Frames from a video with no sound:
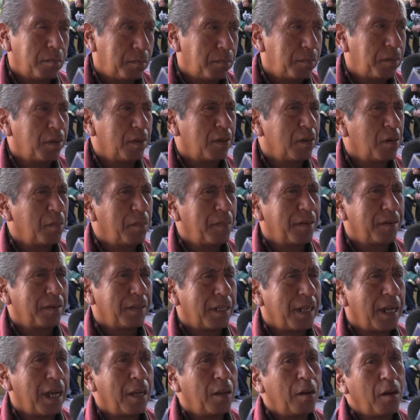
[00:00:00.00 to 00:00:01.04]
poco, pero
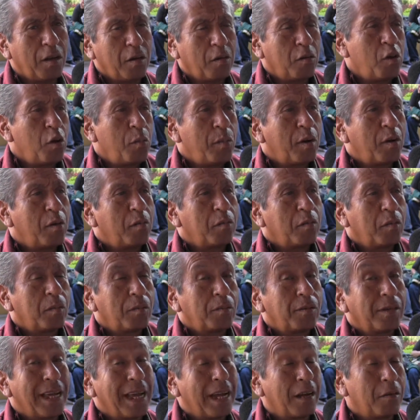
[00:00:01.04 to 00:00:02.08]
si ahí yo digo, yo me
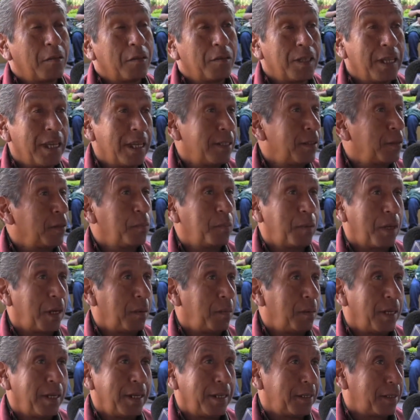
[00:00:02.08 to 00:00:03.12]
conformo ya con 10, yo, para
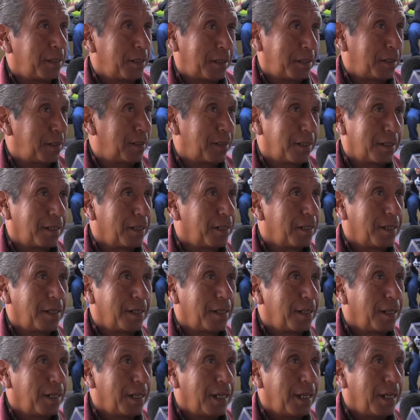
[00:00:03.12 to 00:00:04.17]
mí es,
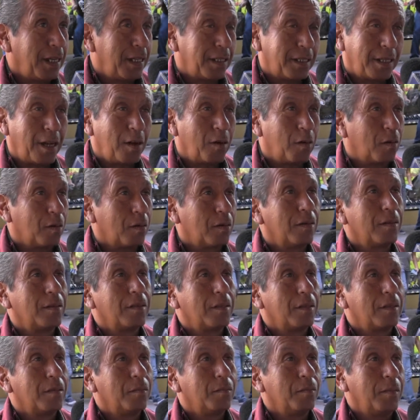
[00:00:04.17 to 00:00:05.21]
es algo
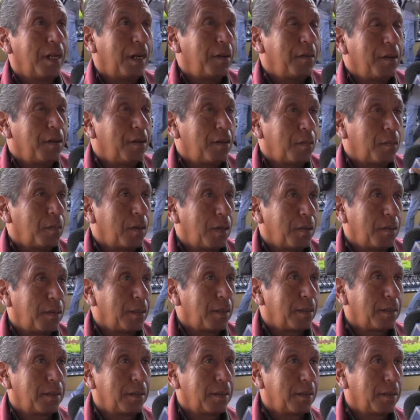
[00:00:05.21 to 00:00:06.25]
maravilloso para mí.
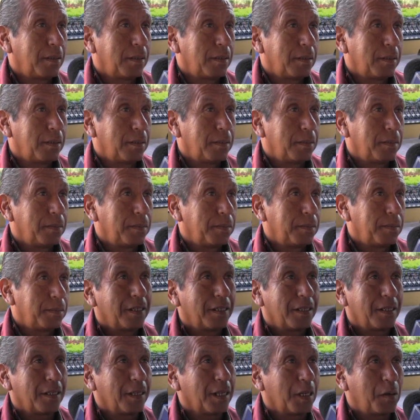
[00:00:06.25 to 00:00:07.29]

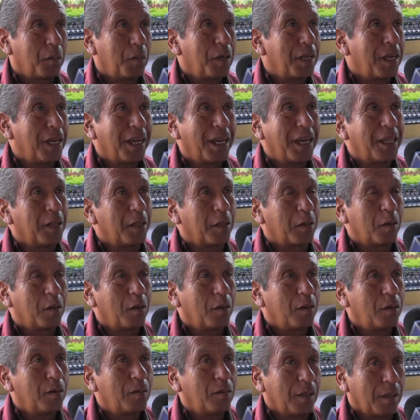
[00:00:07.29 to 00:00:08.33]
Y que me llega de
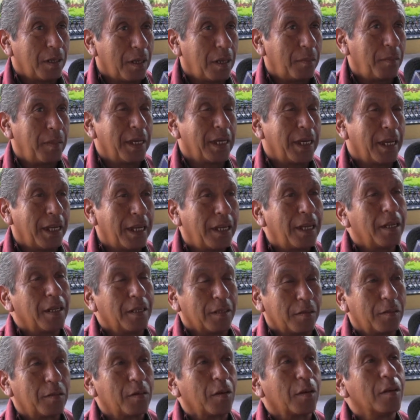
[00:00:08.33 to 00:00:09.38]
todo, en la mañana
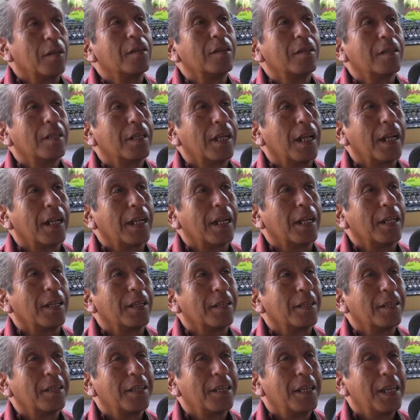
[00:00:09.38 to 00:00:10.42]
que
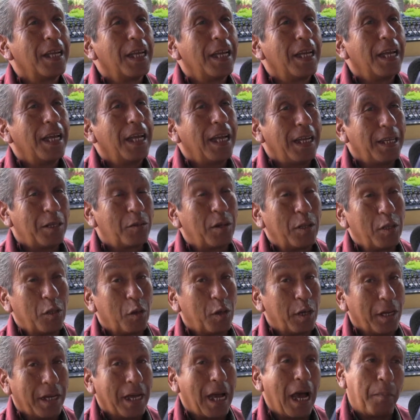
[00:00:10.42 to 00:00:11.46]
es cuando
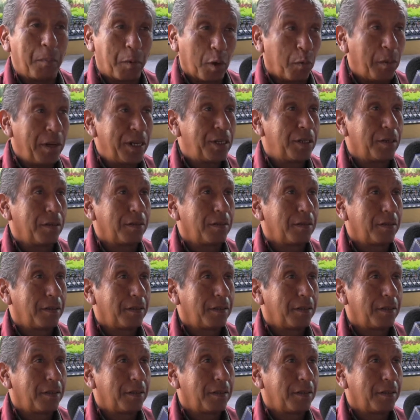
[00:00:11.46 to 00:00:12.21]
aprovecho.